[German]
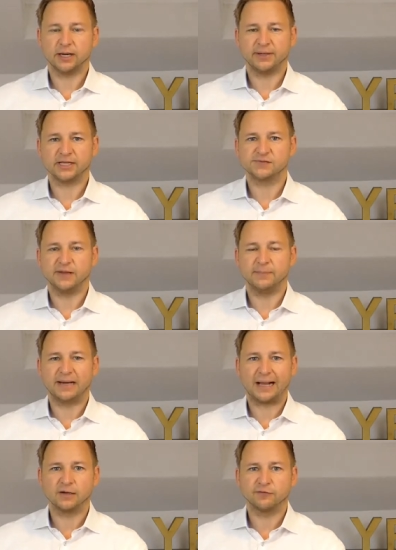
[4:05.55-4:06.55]
aber dass wir im
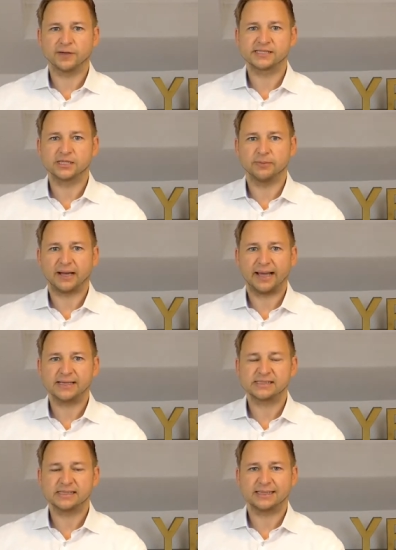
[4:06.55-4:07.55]
langfristigen
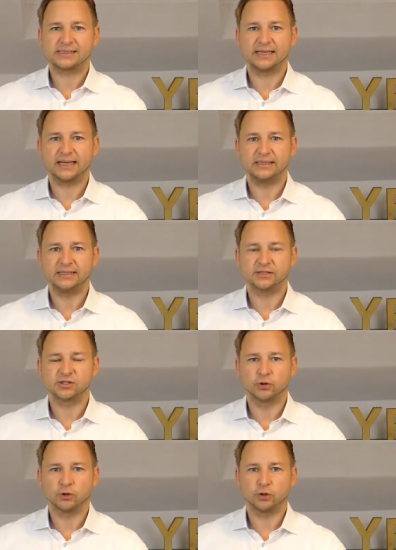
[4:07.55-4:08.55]
Bereich sehen, dass die Renditen
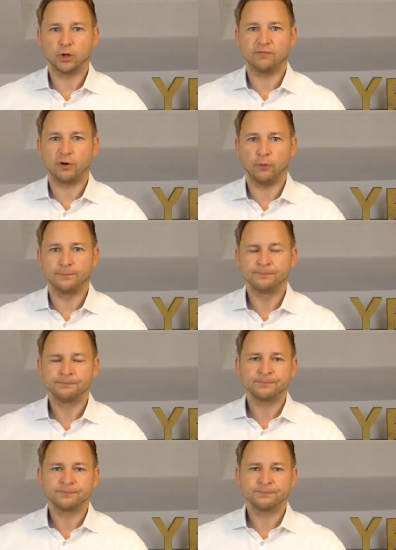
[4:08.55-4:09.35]
zurückkommen. Warum?